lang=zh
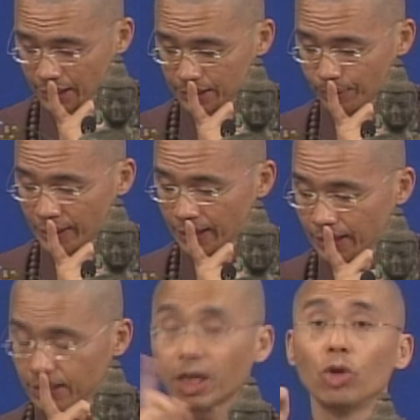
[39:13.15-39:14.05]
这个什么
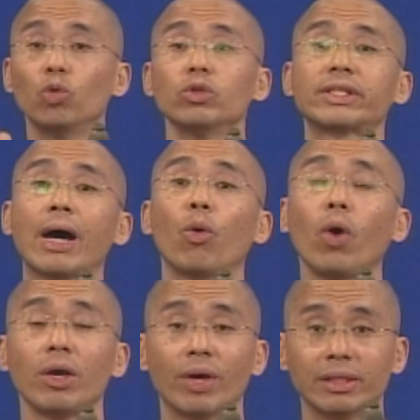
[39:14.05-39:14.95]
呢？这个庐
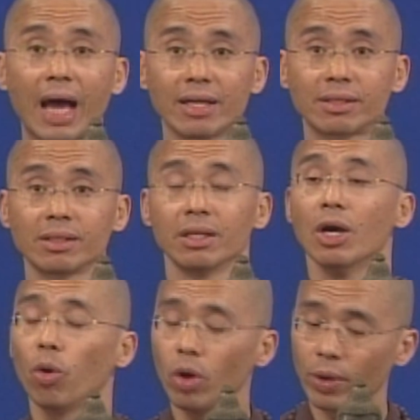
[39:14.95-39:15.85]
山慧远大
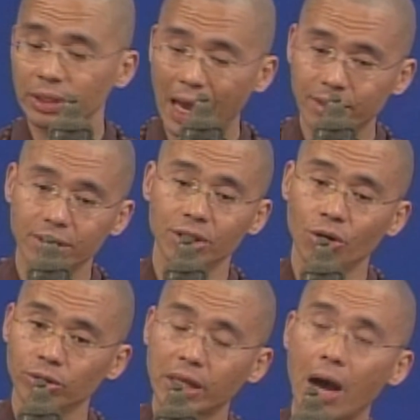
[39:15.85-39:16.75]
师，慧远大
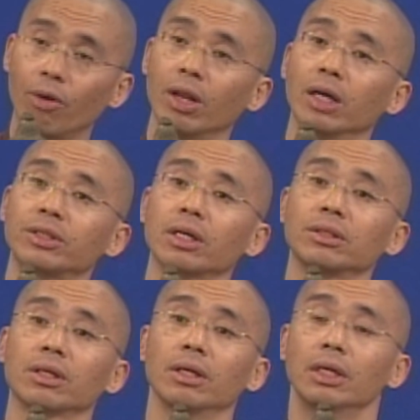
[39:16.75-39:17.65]
师又到了
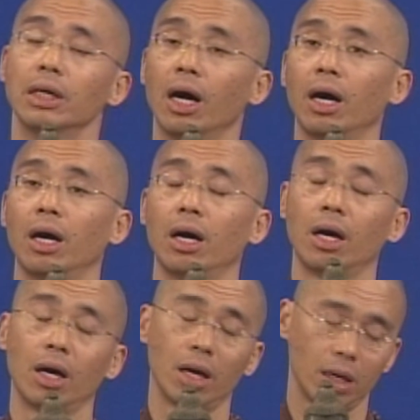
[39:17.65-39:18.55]
这个这个
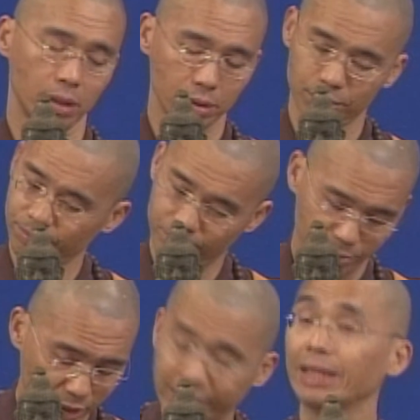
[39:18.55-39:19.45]
呃
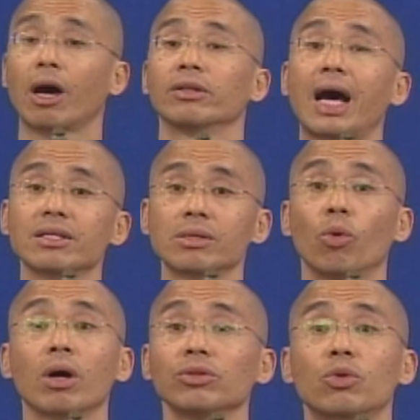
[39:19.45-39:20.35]
善导大
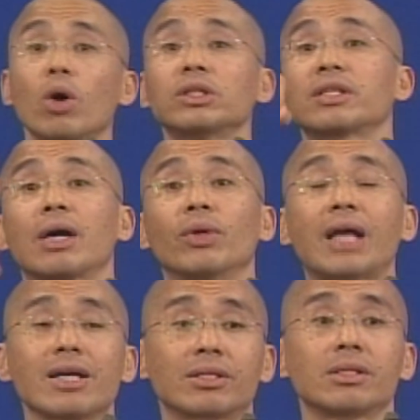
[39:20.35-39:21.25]
师。我告诉你，光这三
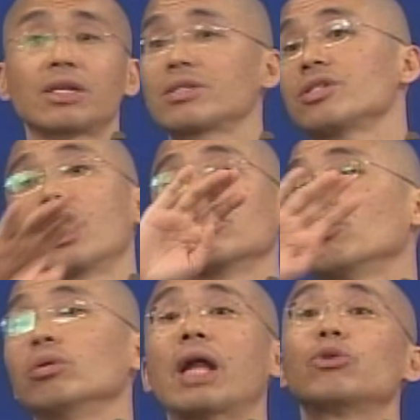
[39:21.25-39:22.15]
位大师啊，思
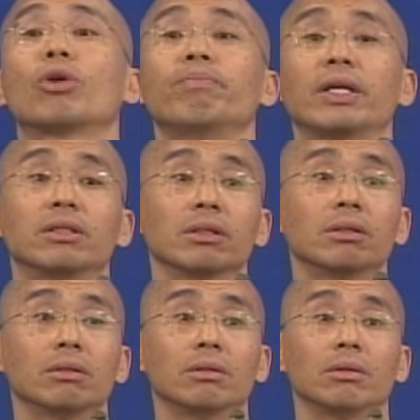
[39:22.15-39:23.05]
想就南辕北
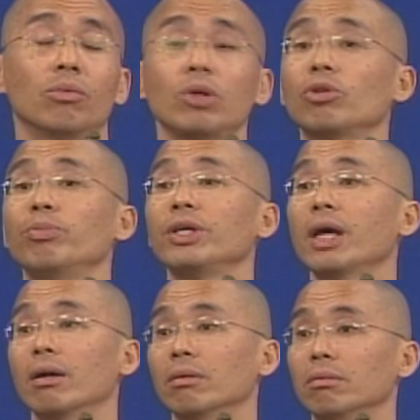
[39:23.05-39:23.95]
辙，完全
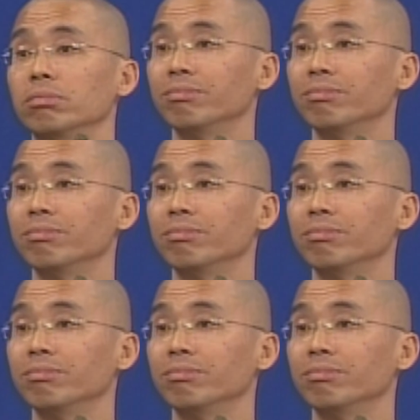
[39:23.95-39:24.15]
不一样，